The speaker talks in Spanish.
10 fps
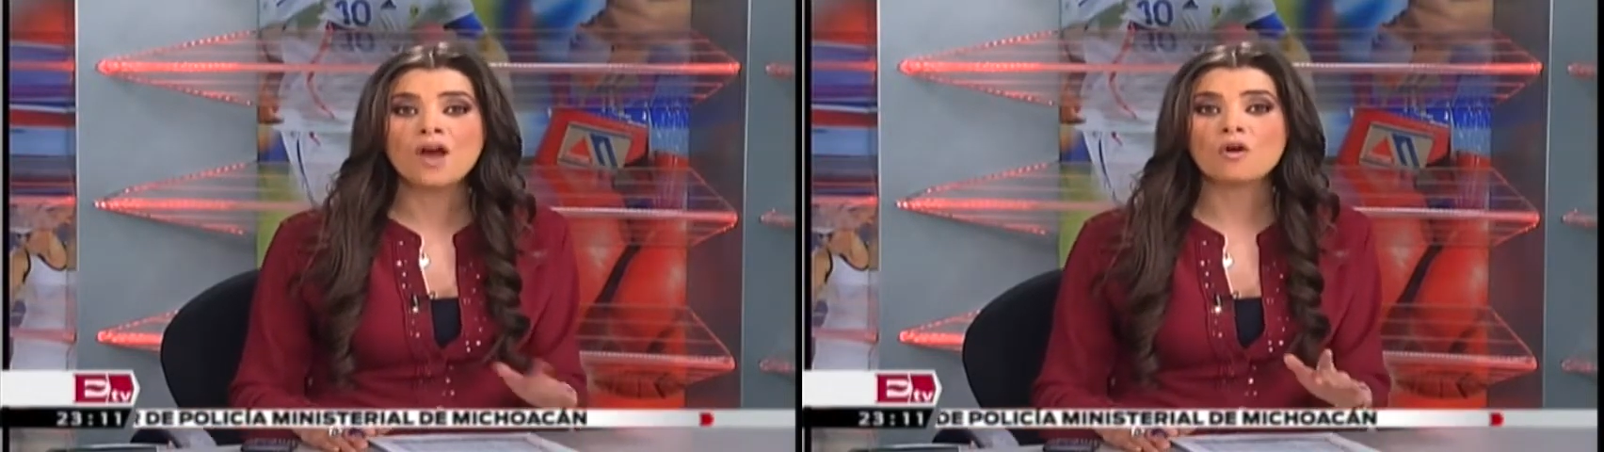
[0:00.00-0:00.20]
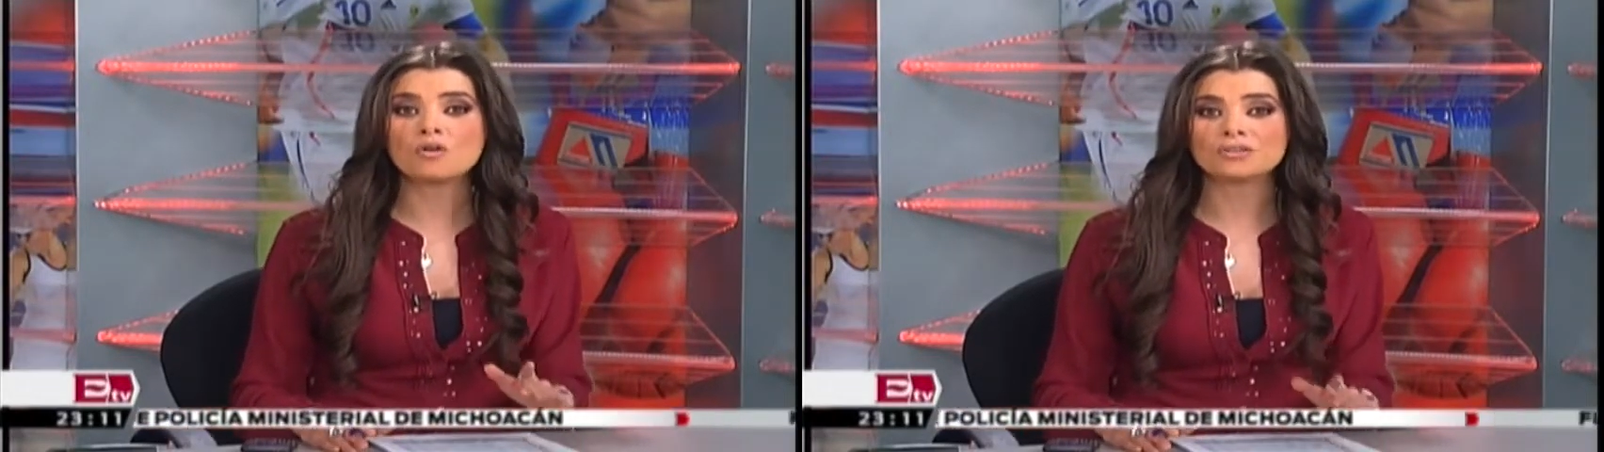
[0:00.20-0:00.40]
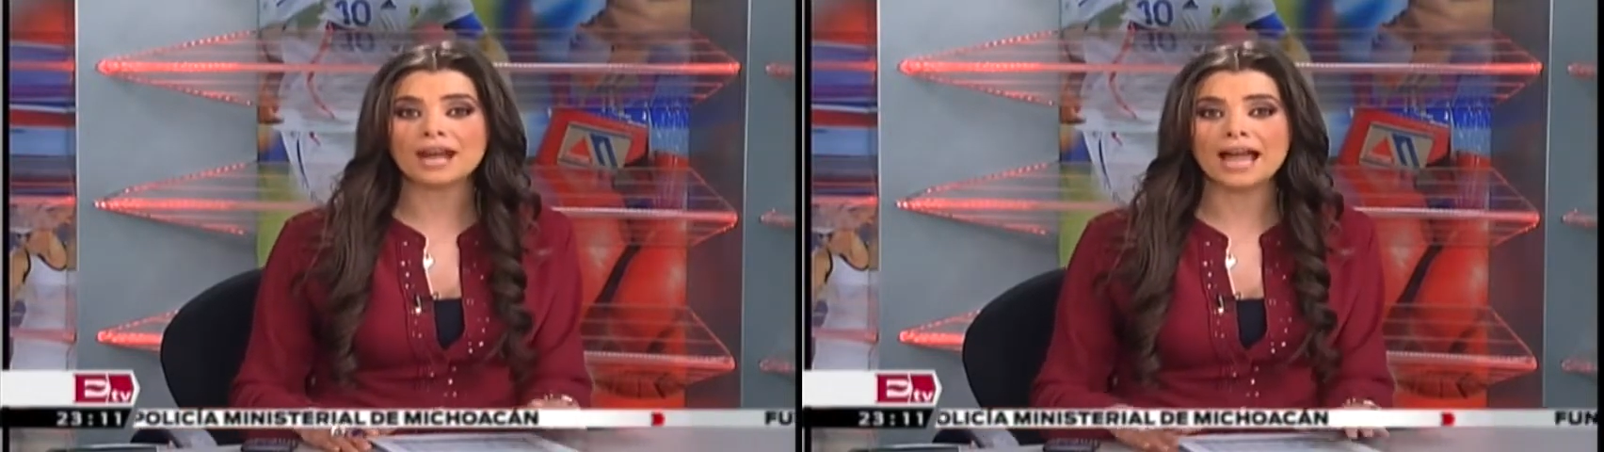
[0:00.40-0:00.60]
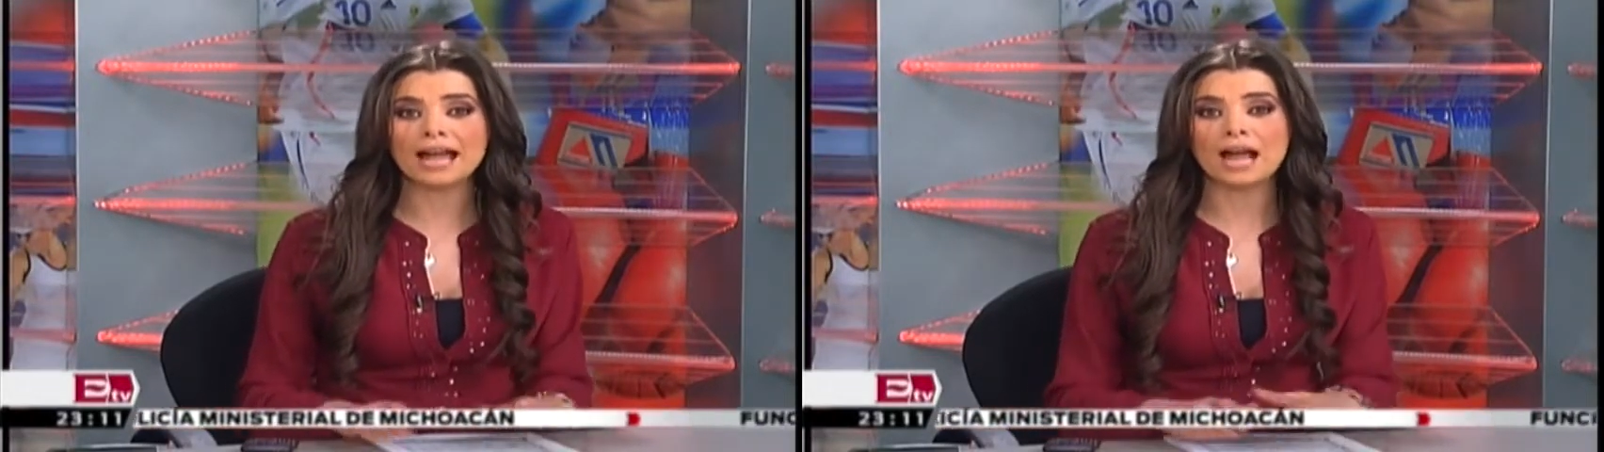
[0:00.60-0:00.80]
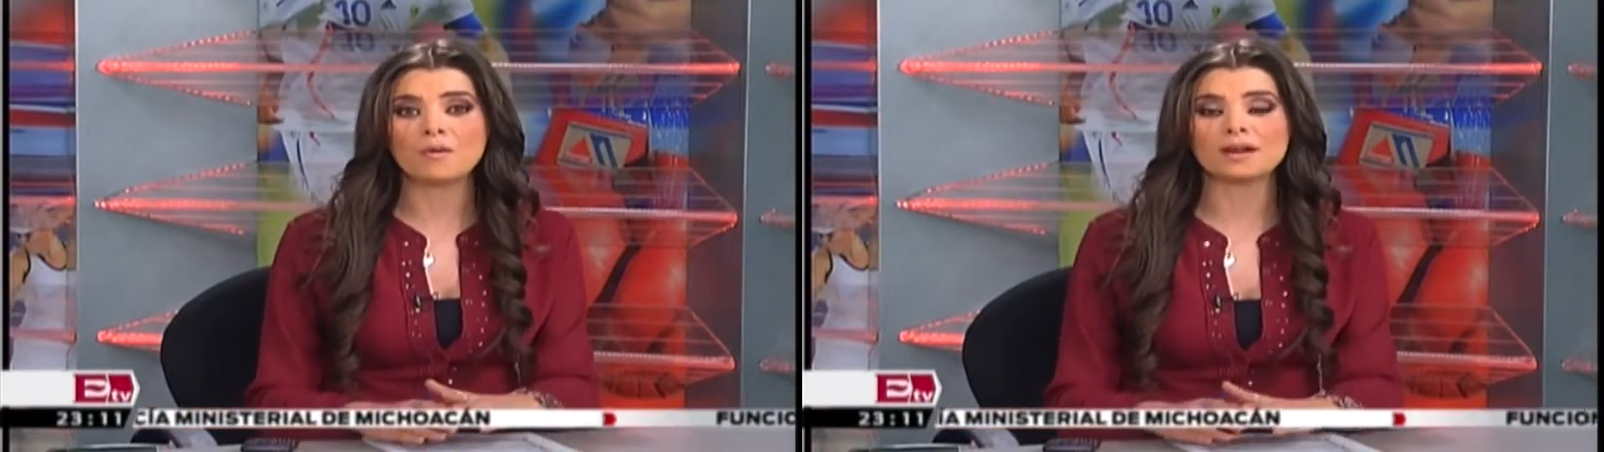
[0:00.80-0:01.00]

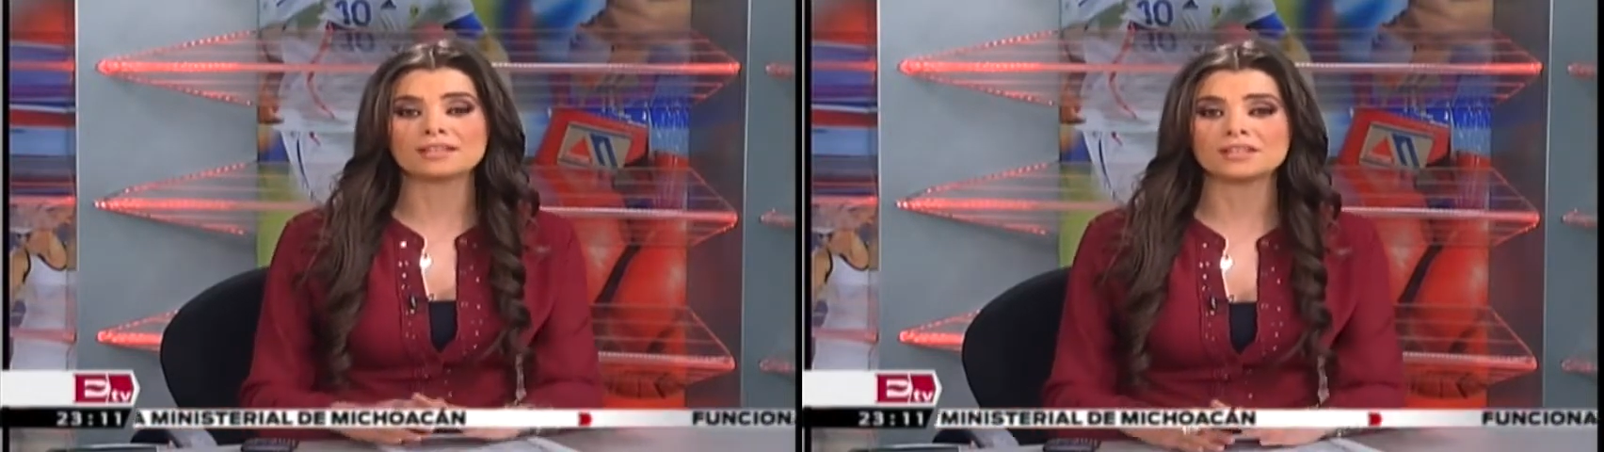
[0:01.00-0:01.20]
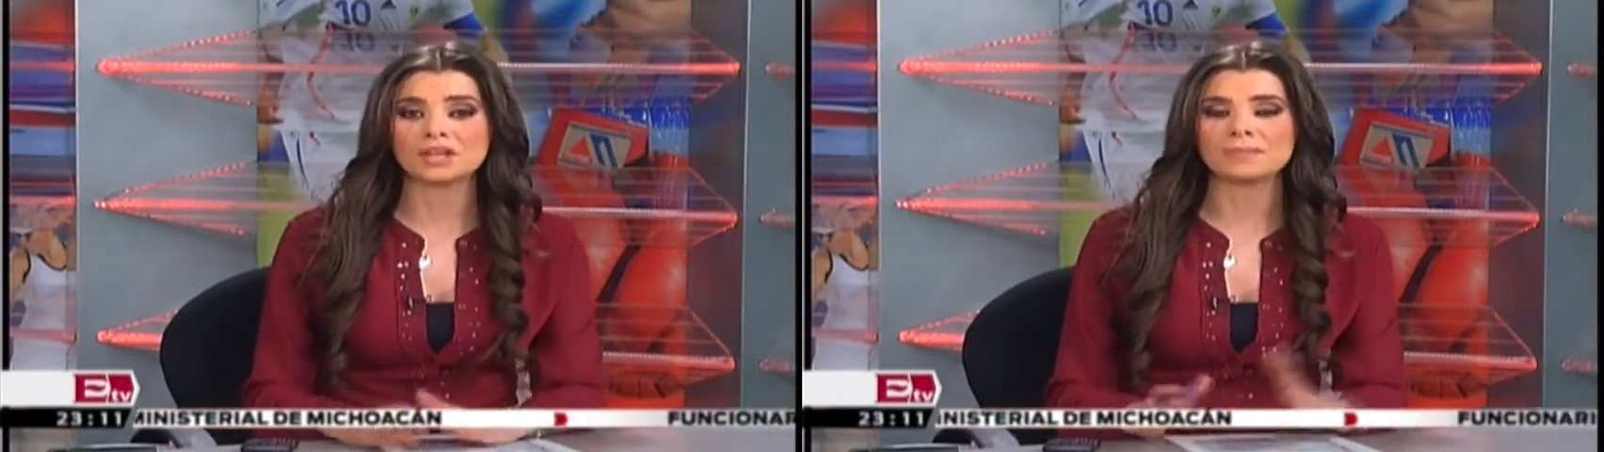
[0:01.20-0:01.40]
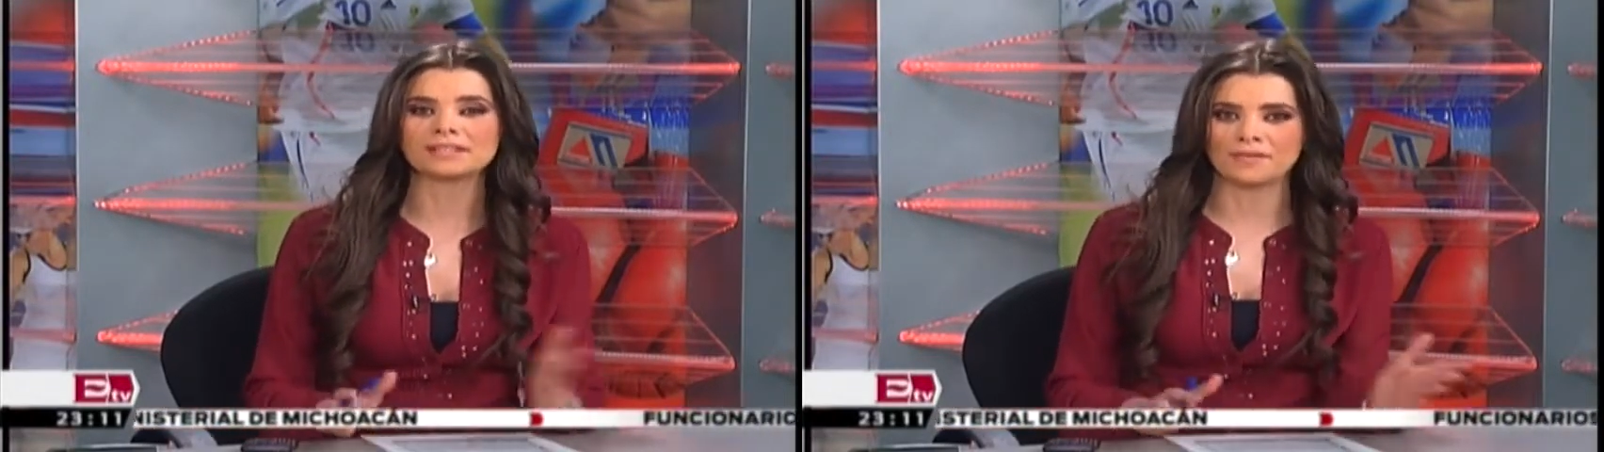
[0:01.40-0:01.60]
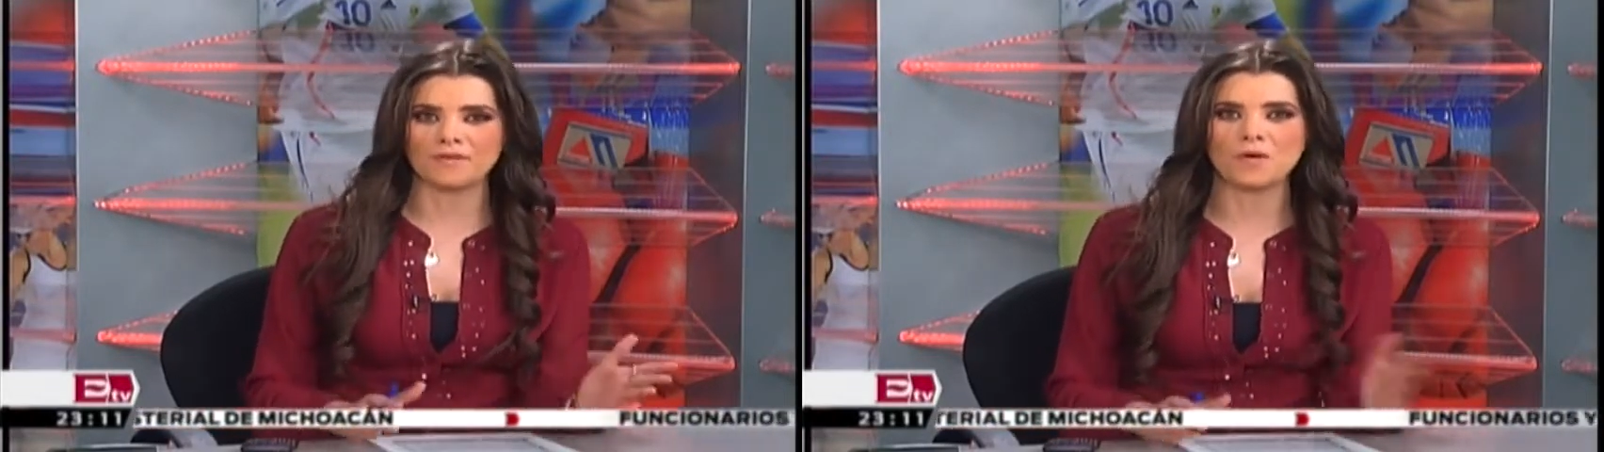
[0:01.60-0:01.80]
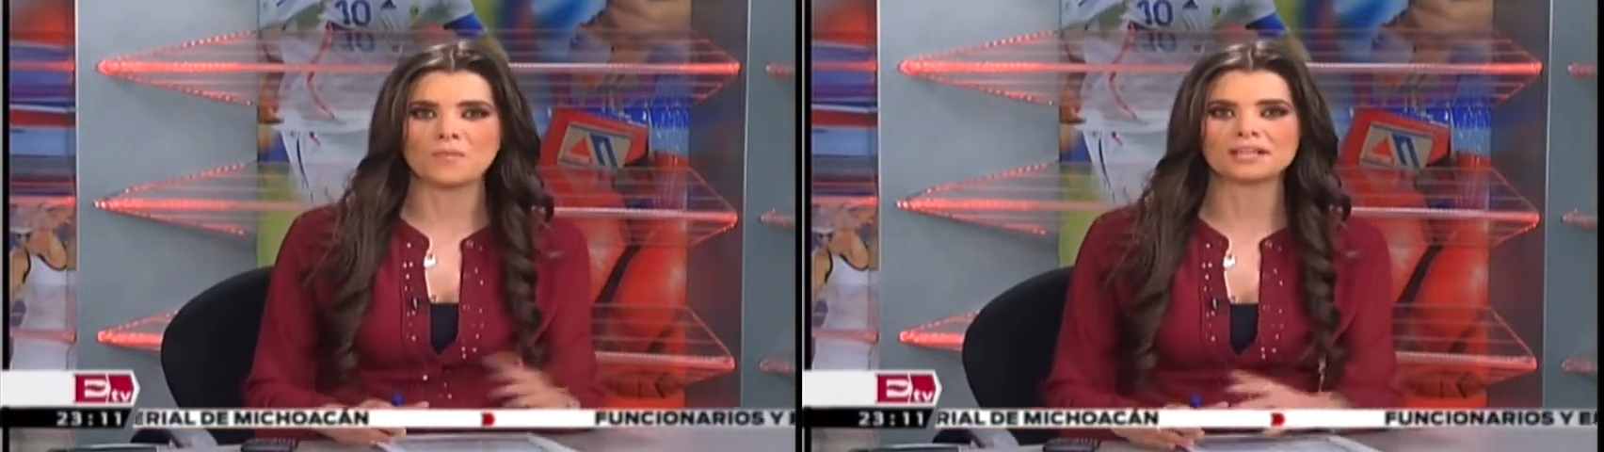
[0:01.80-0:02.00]
contra Jaguares de Chiapas, que
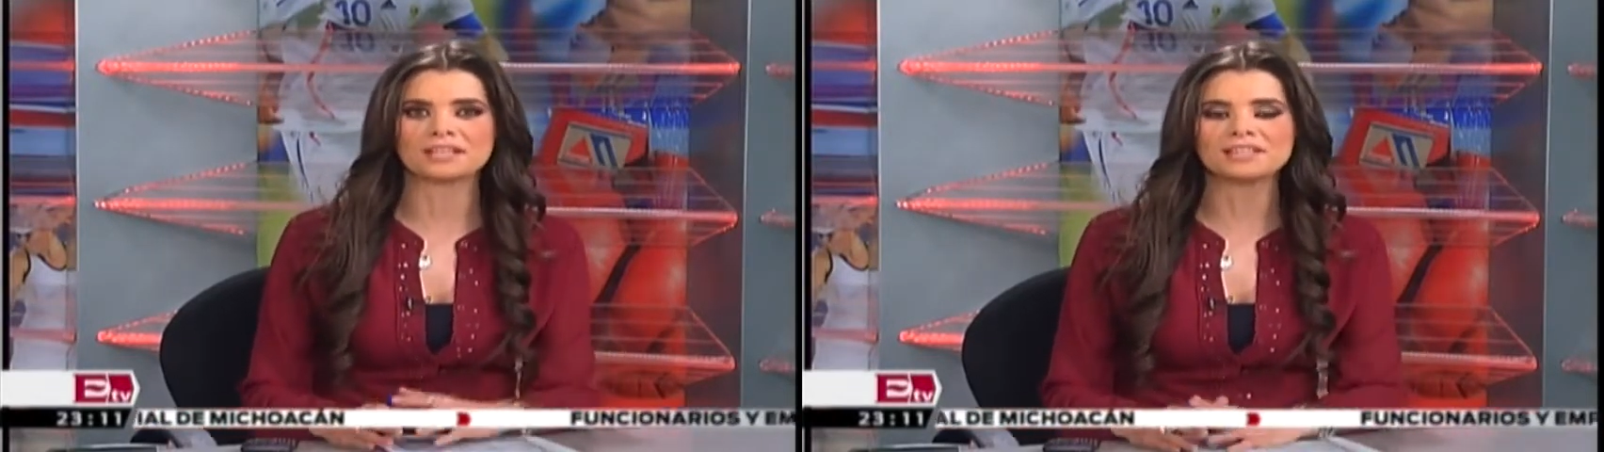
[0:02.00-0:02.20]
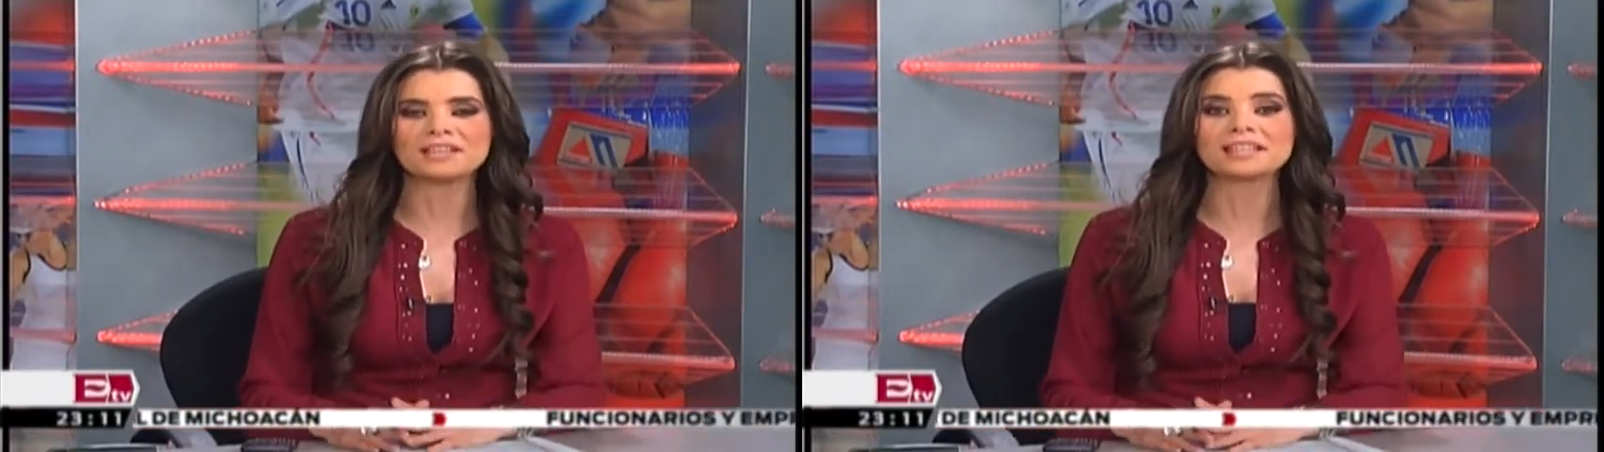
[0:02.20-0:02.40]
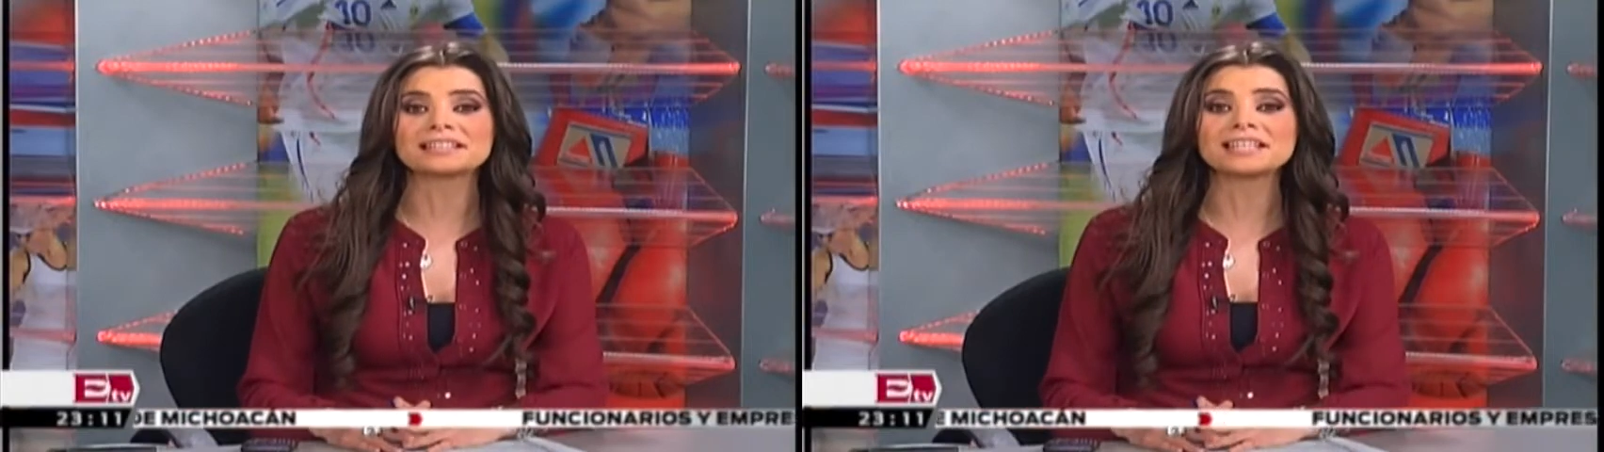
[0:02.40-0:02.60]
fue lo más reciente.